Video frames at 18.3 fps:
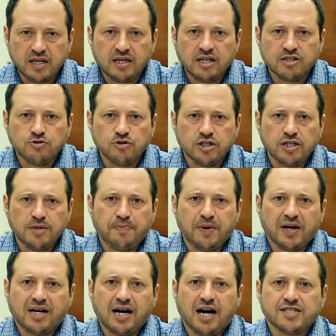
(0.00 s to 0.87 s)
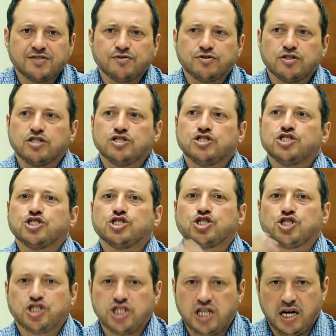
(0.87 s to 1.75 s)
которые показывают
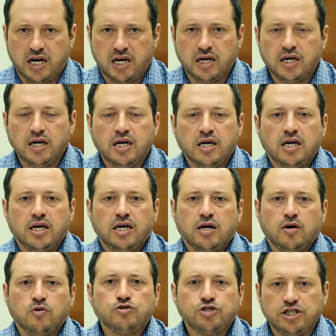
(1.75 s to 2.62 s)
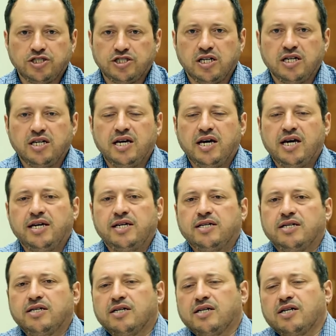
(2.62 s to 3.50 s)

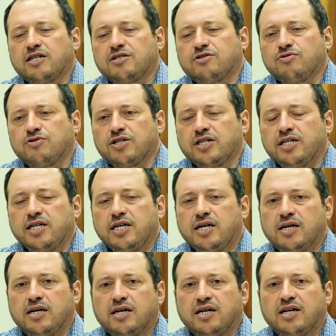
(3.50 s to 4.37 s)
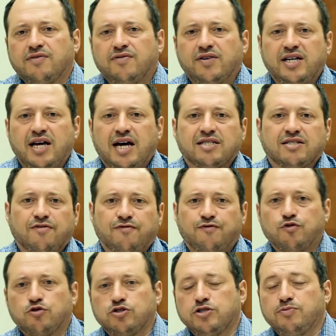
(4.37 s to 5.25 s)
лже-учителей, которые говорят
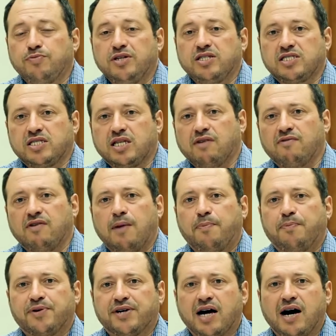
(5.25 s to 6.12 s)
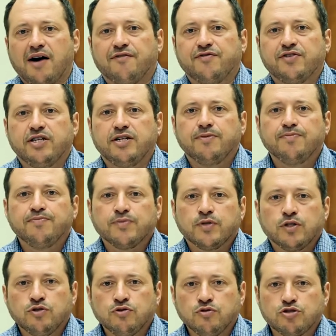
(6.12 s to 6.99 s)
вроде бы и слова правды,
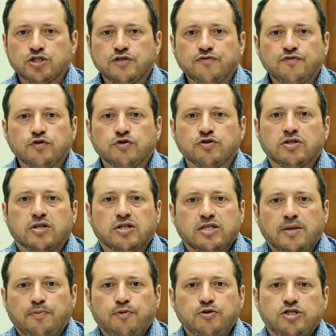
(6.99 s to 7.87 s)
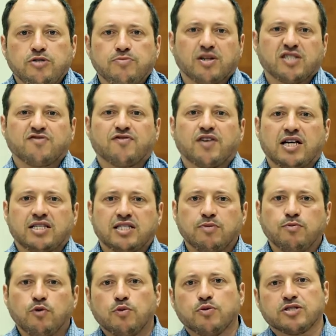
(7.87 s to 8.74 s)
но живут, допустим,
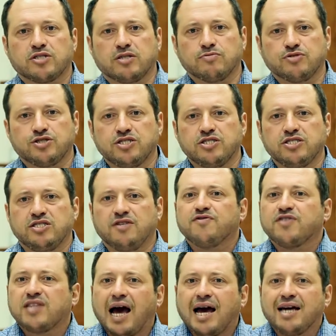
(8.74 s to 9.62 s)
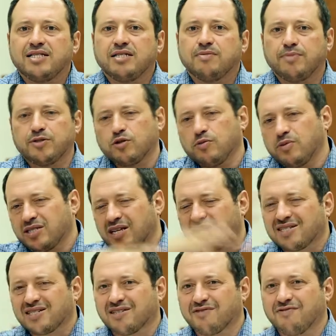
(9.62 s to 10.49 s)
развратным образом жизни, в тайном, потом
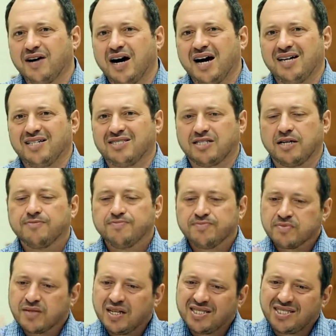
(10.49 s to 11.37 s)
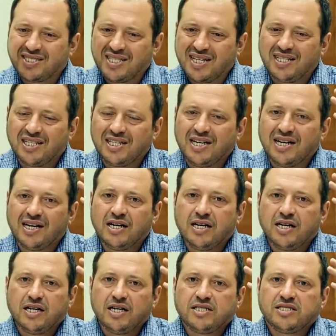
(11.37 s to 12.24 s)
это открывается.
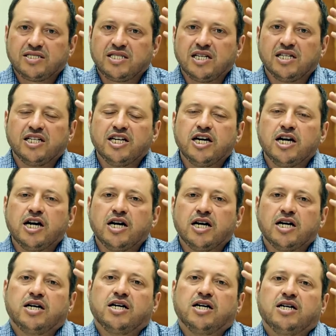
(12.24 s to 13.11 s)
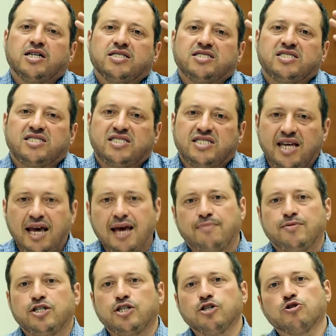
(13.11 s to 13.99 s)
Целые, целые
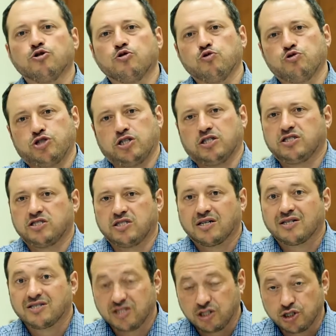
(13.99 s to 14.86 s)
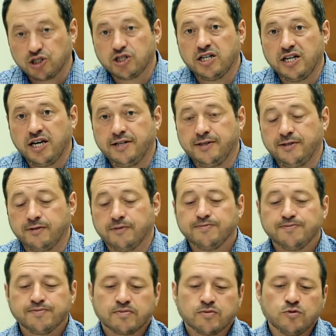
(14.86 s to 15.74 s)
семьи рушатся, к
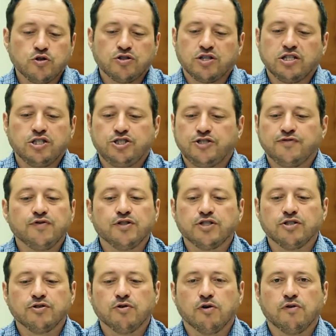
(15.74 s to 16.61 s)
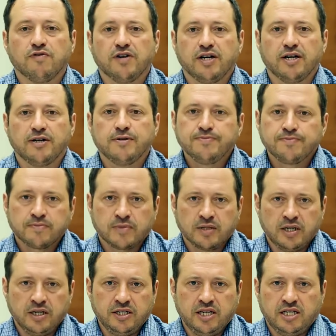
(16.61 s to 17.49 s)
сожалению. Но это ничего не новое.
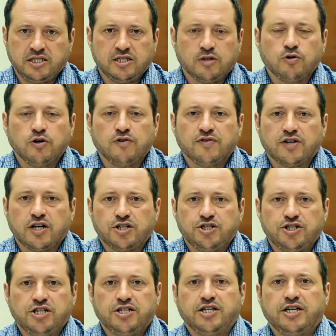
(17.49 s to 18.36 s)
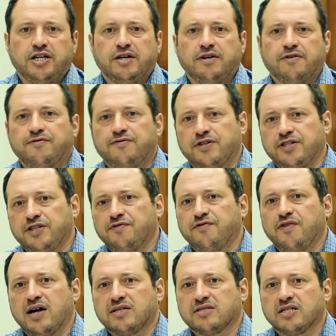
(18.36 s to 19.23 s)
Есть такое выражение в
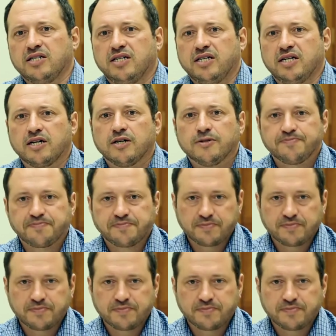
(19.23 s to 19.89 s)
Евангелиях